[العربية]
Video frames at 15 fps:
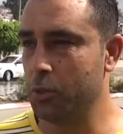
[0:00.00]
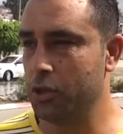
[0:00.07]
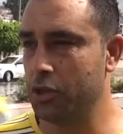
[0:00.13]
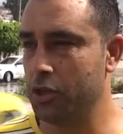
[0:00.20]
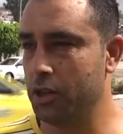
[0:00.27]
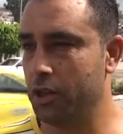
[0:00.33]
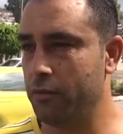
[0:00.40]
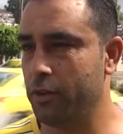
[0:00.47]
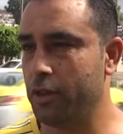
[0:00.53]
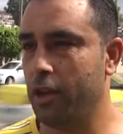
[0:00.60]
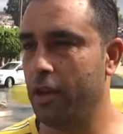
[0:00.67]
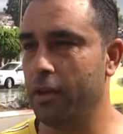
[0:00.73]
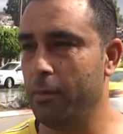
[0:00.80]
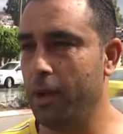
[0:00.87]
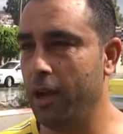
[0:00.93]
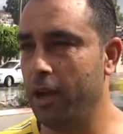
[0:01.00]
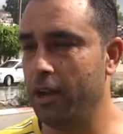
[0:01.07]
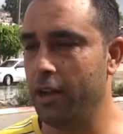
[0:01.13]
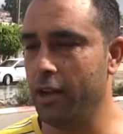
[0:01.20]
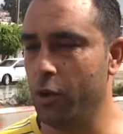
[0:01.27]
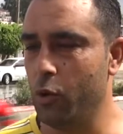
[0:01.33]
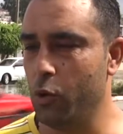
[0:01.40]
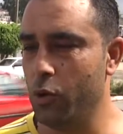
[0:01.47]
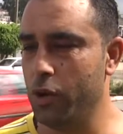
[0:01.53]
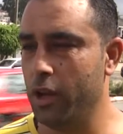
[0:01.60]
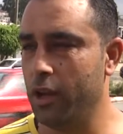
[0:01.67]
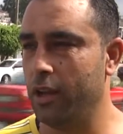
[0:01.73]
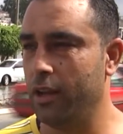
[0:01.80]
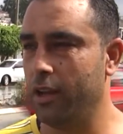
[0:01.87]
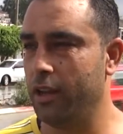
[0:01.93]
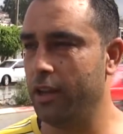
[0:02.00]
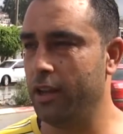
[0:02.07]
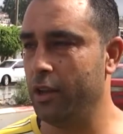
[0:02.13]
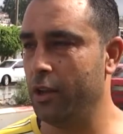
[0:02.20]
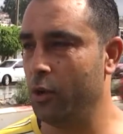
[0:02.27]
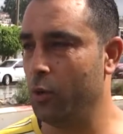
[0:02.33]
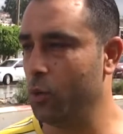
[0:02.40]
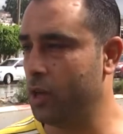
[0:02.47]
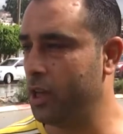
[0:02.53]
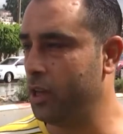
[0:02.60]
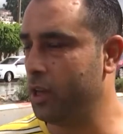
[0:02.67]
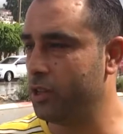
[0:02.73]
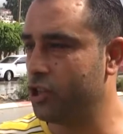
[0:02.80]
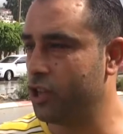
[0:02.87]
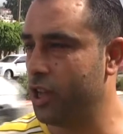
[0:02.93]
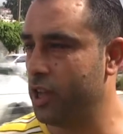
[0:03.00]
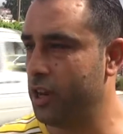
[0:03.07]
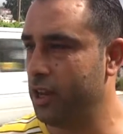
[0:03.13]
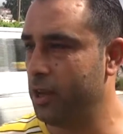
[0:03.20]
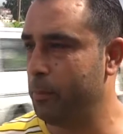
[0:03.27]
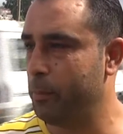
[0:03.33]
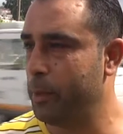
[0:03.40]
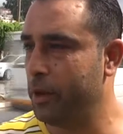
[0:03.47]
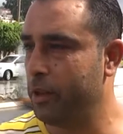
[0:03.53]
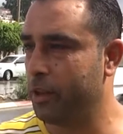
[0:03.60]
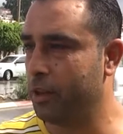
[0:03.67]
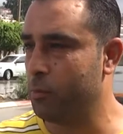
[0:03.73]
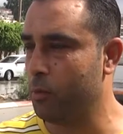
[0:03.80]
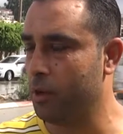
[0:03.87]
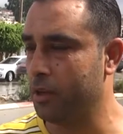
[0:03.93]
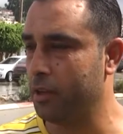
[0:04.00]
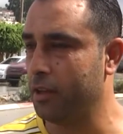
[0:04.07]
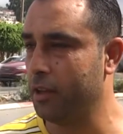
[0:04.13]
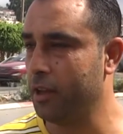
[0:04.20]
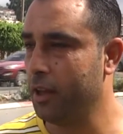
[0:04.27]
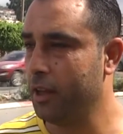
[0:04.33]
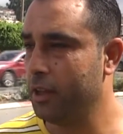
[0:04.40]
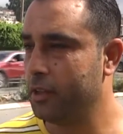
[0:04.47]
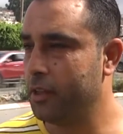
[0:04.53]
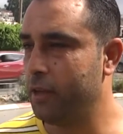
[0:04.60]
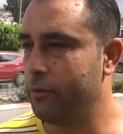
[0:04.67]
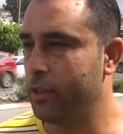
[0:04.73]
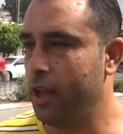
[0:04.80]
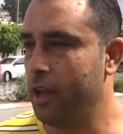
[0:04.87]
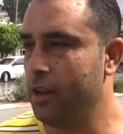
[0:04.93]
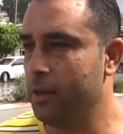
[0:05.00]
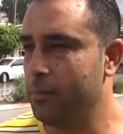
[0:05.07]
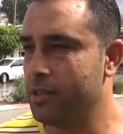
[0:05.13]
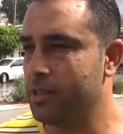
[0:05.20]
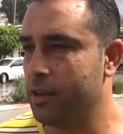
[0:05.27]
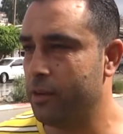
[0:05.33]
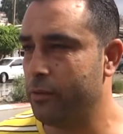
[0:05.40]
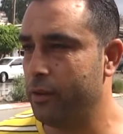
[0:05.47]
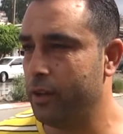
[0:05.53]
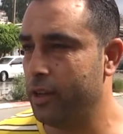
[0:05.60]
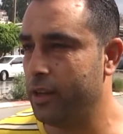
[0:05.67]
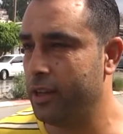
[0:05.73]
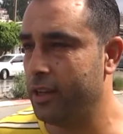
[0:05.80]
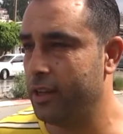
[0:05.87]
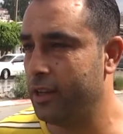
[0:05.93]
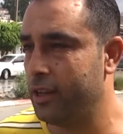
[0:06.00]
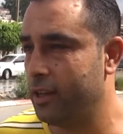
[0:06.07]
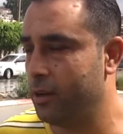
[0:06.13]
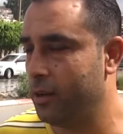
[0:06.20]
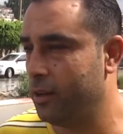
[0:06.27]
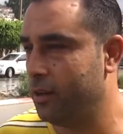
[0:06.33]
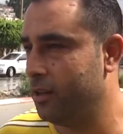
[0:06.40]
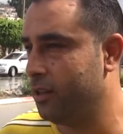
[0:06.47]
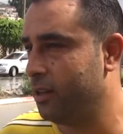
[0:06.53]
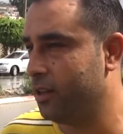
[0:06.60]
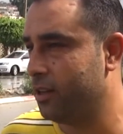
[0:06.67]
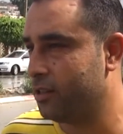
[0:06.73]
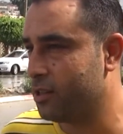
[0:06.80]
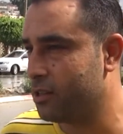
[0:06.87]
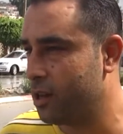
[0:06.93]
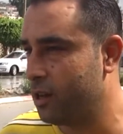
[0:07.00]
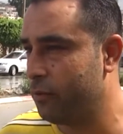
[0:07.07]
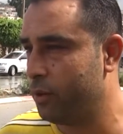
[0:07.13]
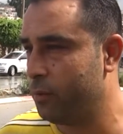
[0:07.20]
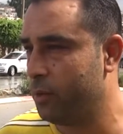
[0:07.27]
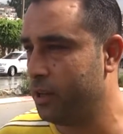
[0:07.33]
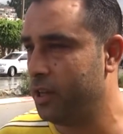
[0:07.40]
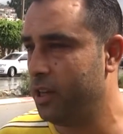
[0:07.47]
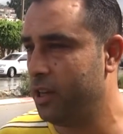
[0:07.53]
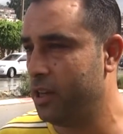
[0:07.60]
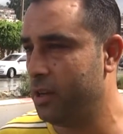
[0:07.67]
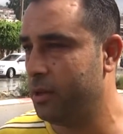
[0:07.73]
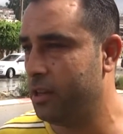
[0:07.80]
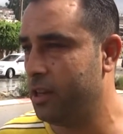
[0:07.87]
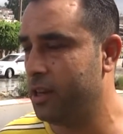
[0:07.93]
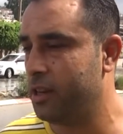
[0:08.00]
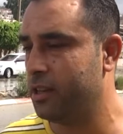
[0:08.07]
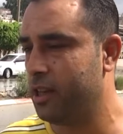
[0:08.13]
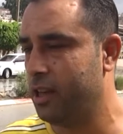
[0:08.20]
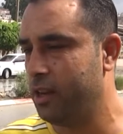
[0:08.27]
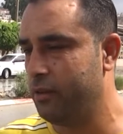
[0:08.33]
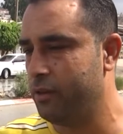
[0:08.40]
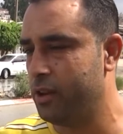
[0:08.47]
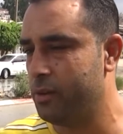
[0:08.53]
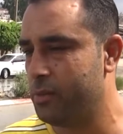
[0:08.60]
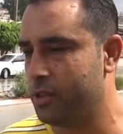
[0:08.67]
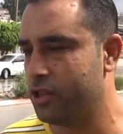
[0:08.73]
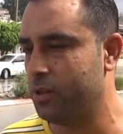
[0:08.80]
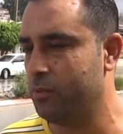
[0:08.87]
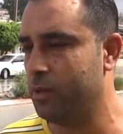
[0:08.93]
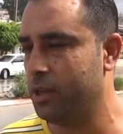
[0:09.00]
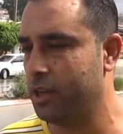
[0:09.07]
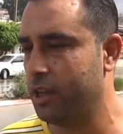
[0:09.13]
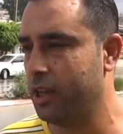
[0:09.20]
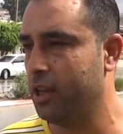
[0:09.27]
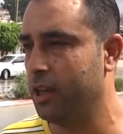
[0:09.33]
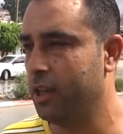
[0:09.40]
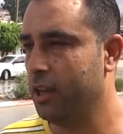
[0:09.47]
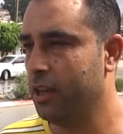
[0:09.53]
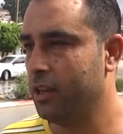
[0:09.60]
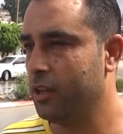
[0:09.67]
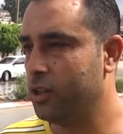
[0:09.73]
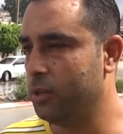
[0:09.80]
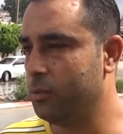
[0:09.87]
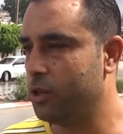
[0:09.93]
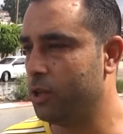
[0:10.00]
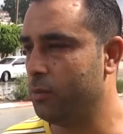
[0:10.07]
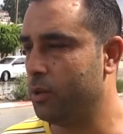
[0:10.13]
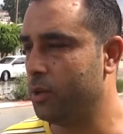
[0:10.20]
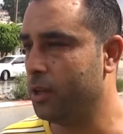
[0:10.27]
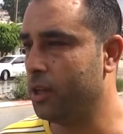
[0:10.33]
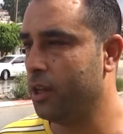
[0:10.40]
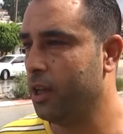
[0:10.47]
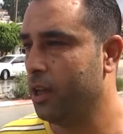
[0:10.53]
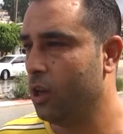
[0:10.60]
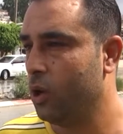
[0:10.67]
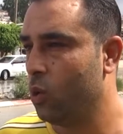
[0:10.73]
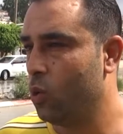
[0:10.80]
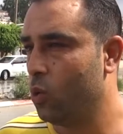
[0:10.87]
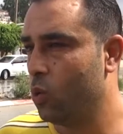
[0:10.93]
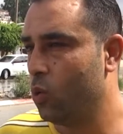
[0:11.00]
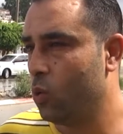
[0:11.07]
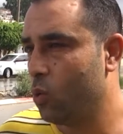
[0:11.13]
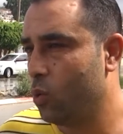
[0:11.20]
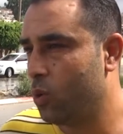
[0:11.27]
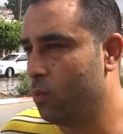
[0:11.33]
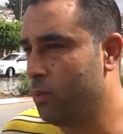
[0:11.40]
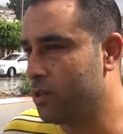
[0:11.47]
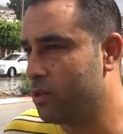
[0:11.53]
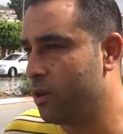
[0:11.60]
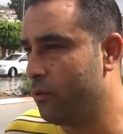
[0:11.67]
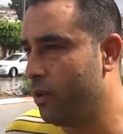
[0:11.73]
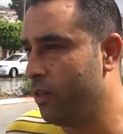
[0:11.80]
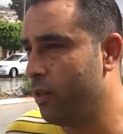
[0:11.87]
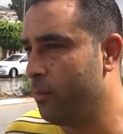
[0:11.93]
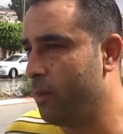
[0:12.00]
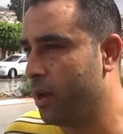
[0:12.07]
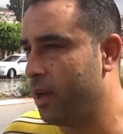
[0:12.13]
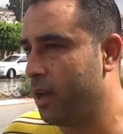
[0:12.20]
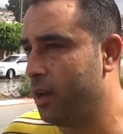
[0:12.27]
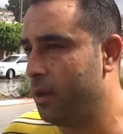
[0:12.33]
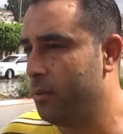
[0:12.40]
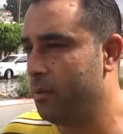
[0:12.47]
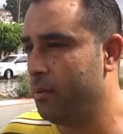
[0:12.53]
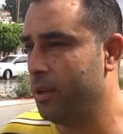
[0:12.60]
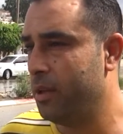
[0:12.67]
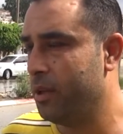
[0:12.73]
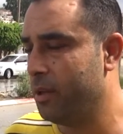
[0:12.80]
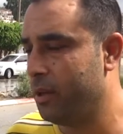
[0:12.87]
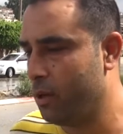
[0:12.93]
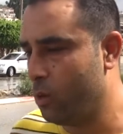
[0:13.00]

جينا فتحنا محلنا هنا آه، ولقينا الشارع بركه مي فتحنا مصرف التصريف المي احنا بايدينا تعرفنا نمشي المي تمشي المي ومصرف هذا بكى آه،